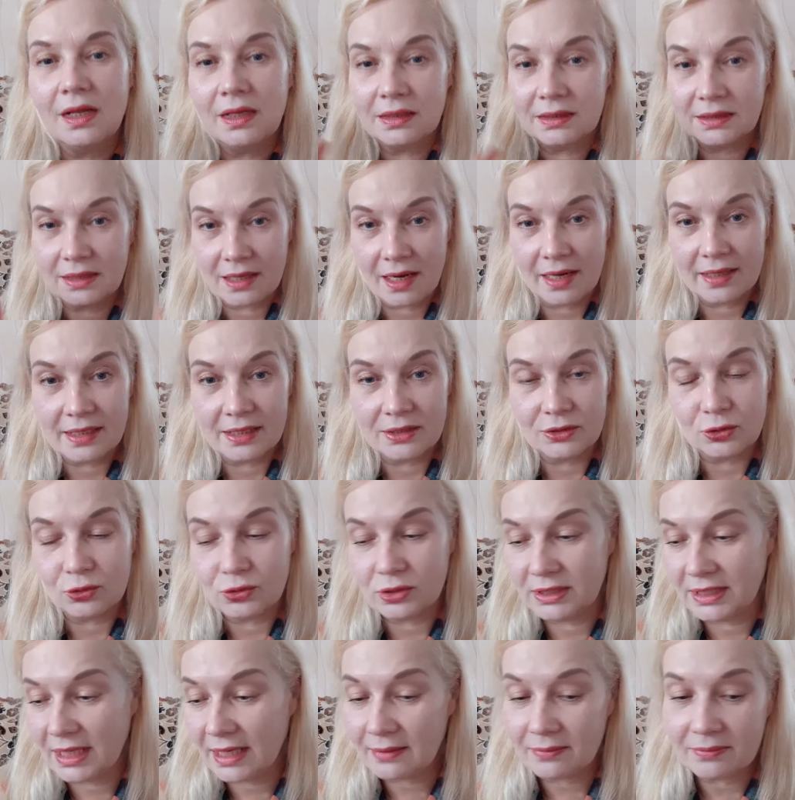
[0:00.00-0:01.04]
Дорогие
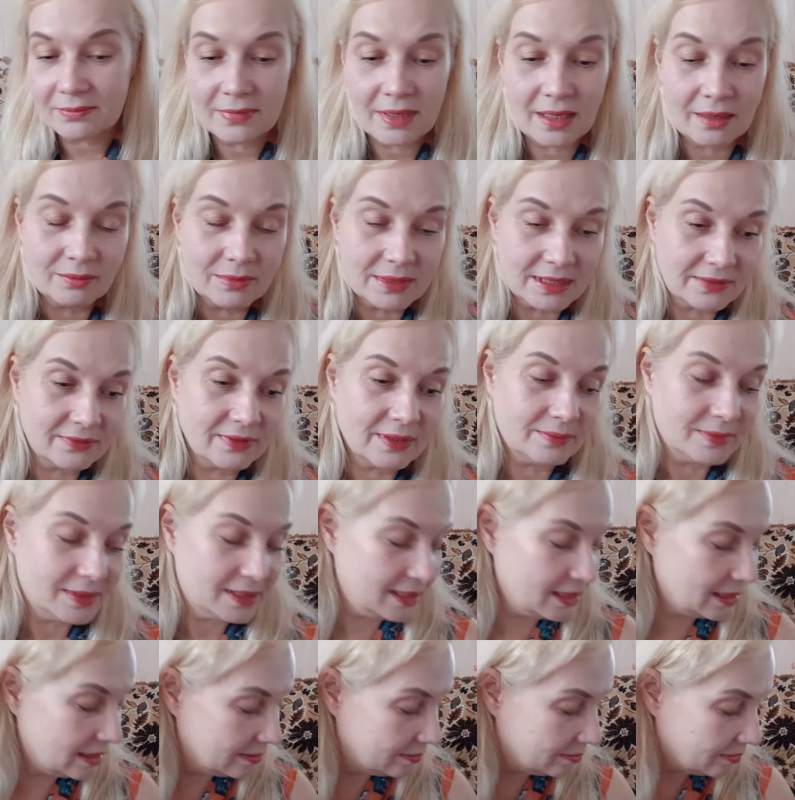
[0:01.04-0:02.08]
друзья, а мы с вами
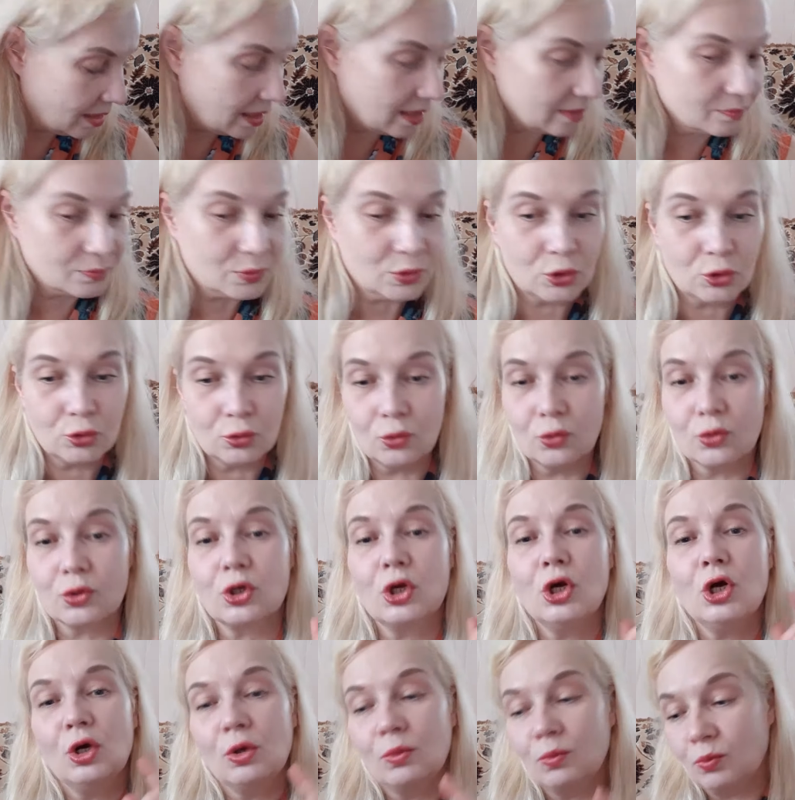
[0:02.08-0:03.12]
делаем
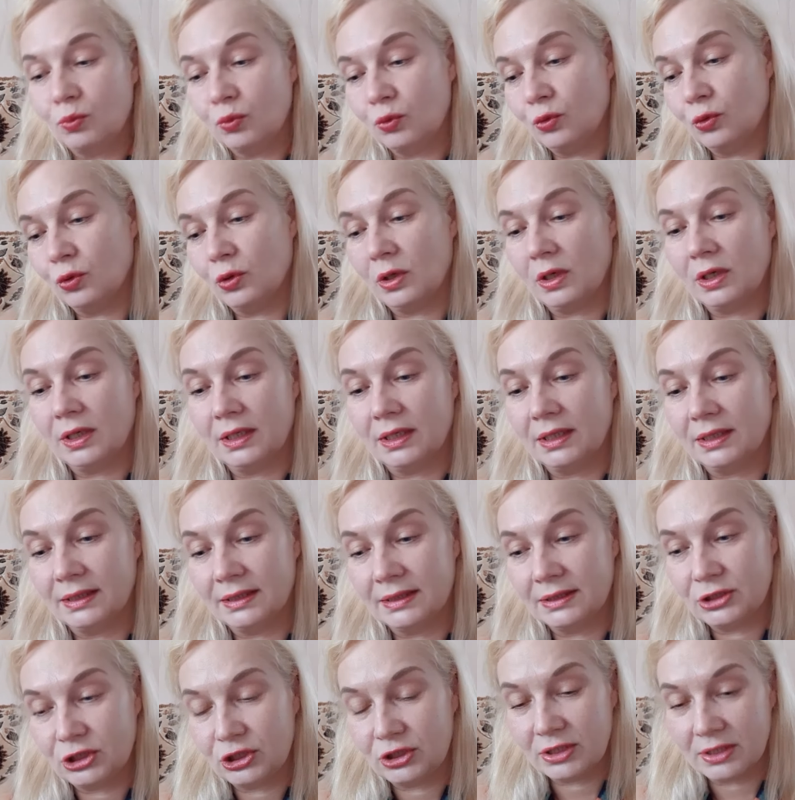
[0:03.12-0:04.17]
обзор по
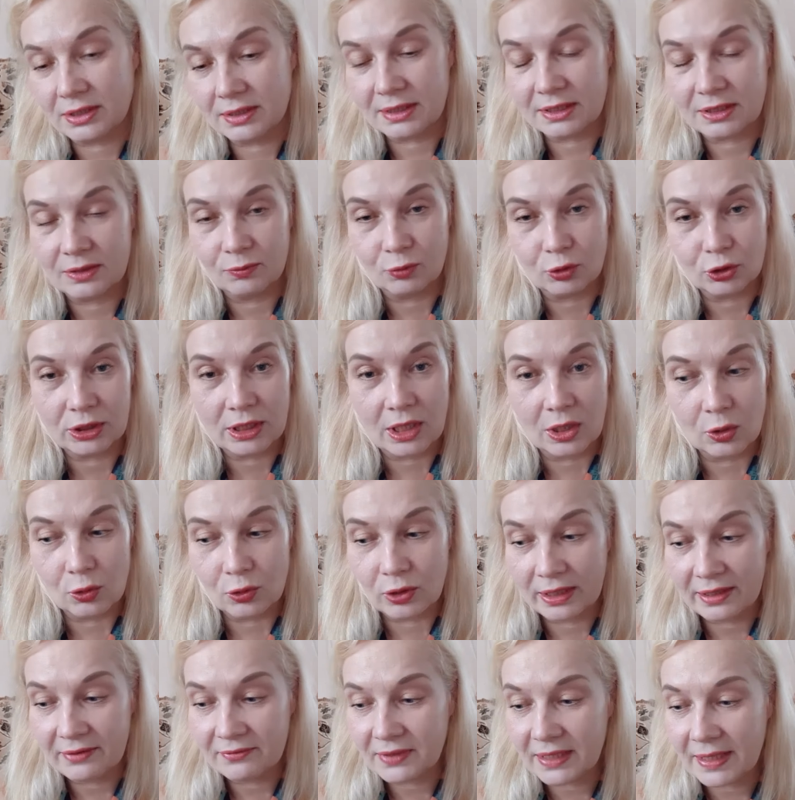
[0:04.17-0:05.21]
14 а,
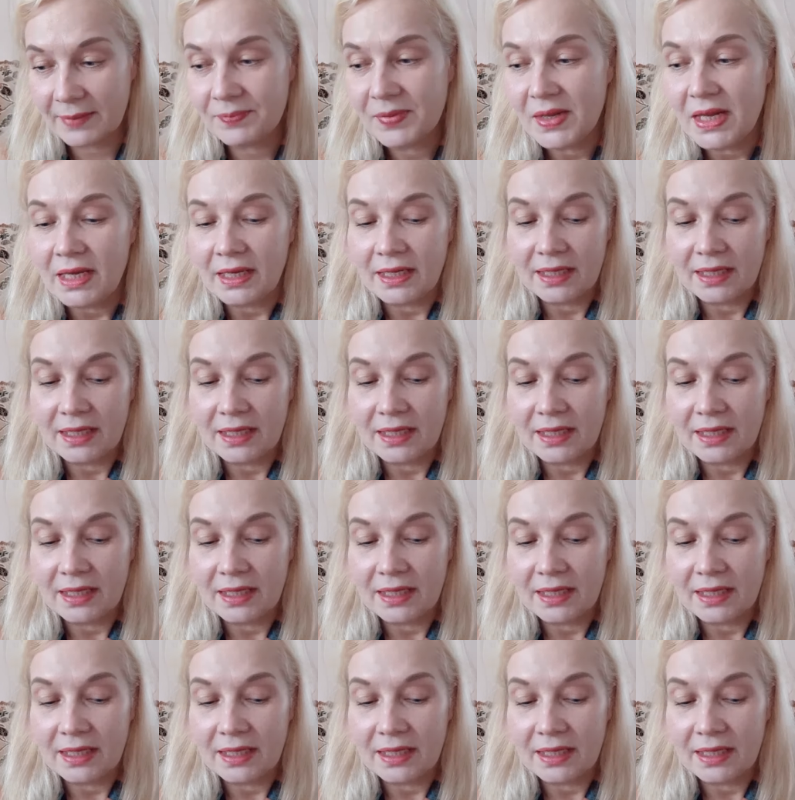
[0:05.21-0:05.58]
каталогу Арифлейм,